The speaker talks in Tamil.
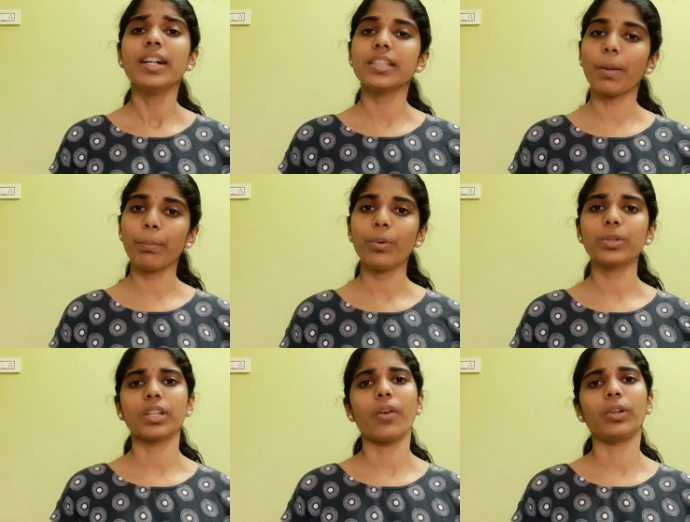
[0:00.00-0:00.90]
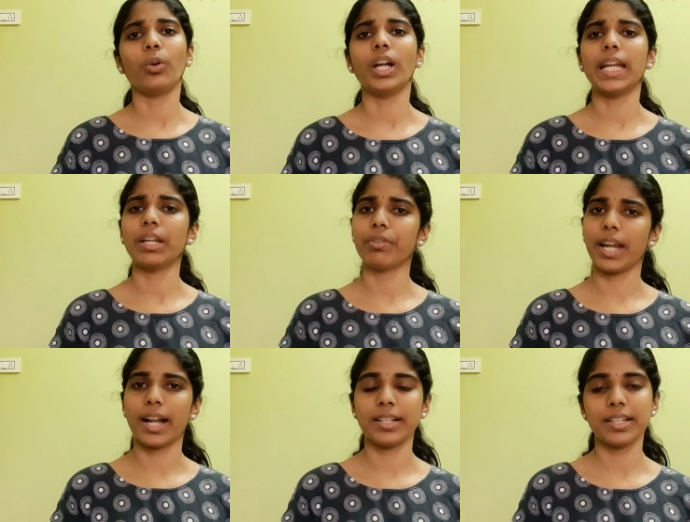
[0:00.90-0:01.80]
சப்போஸ் அவங்க உங்ககிட்ட
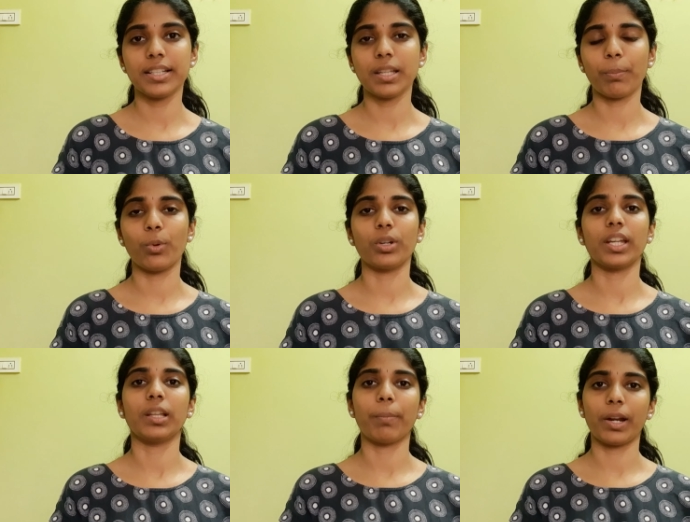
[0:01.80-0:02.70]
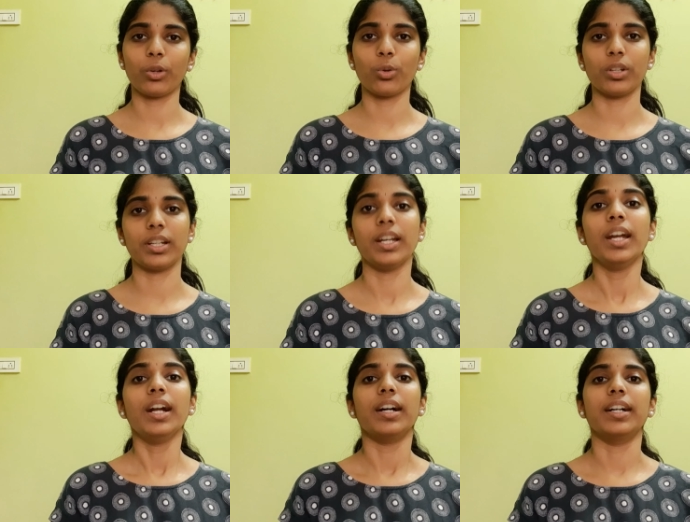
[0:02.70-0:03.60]
ஃபினான்ஷியல் சப்போர்ட் இந்த பணம் கொடு
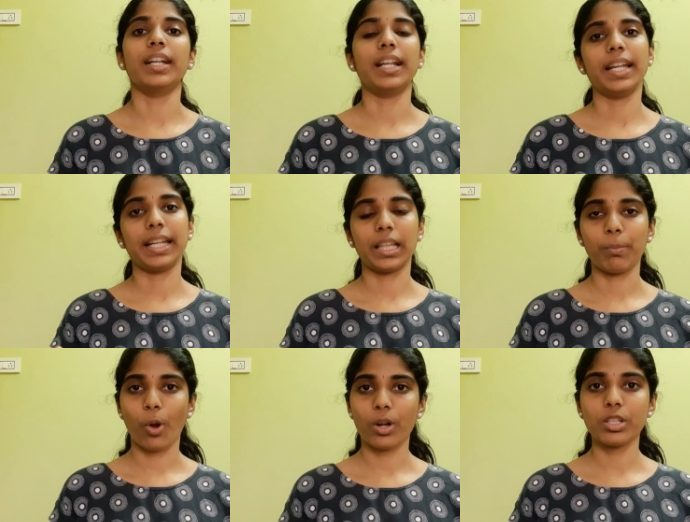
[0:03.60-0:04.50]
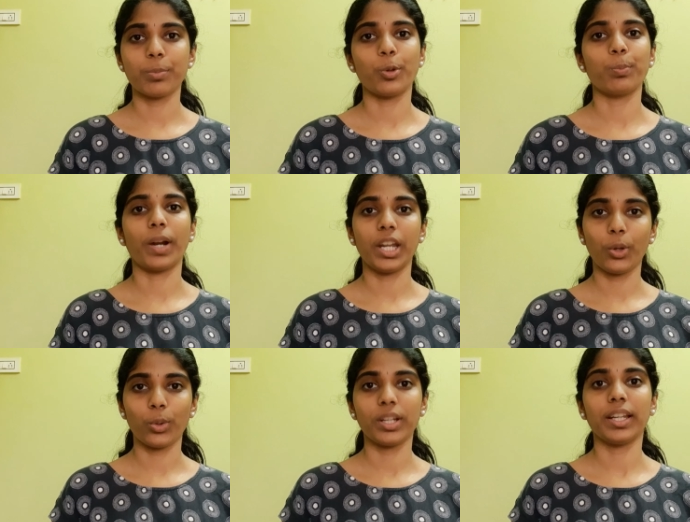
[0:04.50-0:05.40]
இல்லை எனக்கு இந்த மாரல் சப்போர்ட் பண்ணி
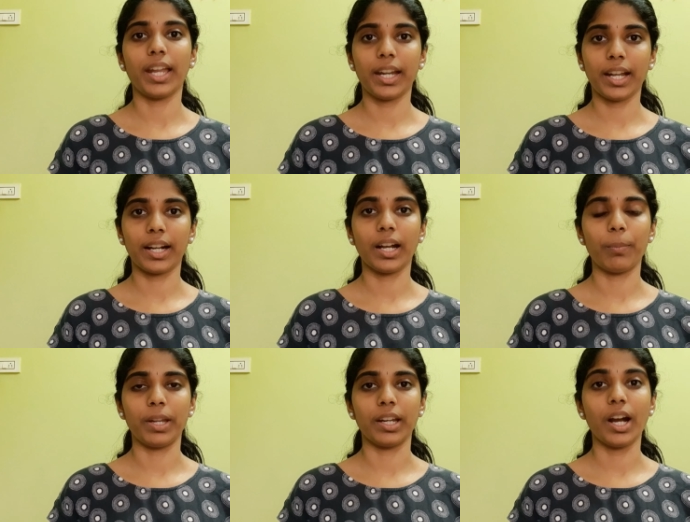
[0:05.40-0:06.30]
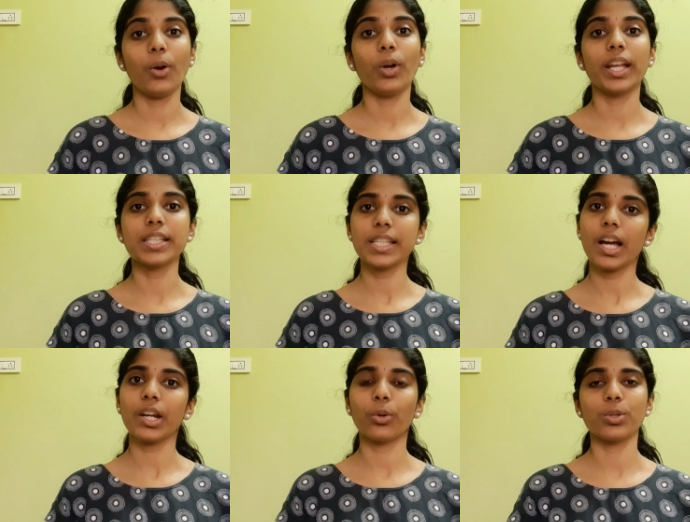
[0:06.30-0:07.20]
கொடுன்னு கேட்டாங்க அப்படின்னா
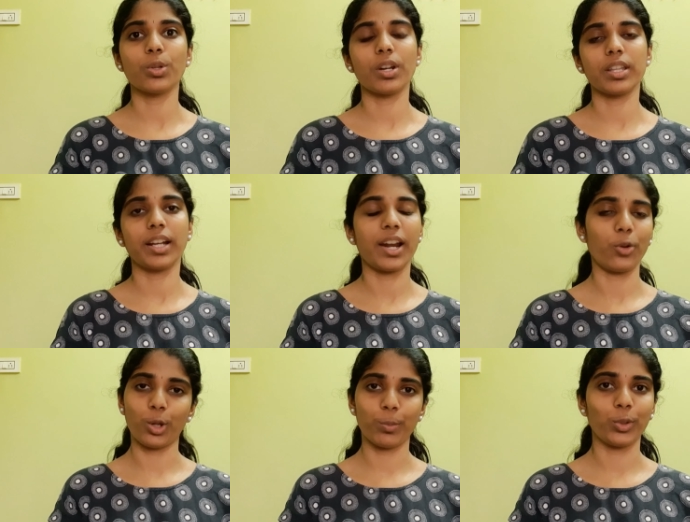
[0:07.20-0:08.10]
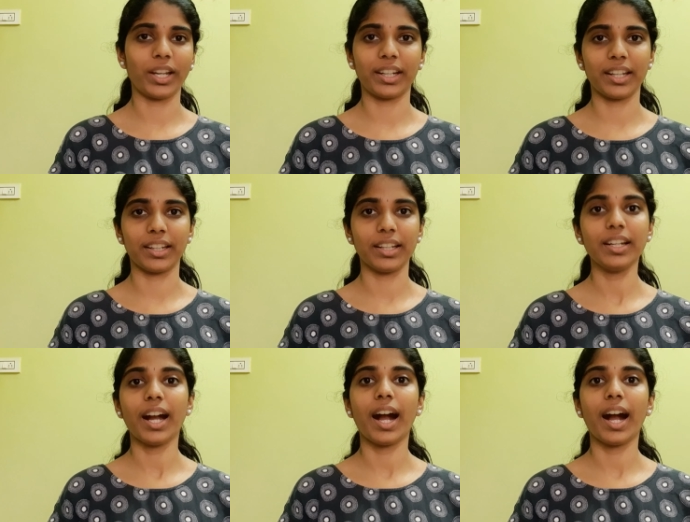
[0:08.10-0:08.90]
எஸ்ஆர் நோ சொல்கிறதுக்கான உரிமை உங்ககிட்ட இருக்குது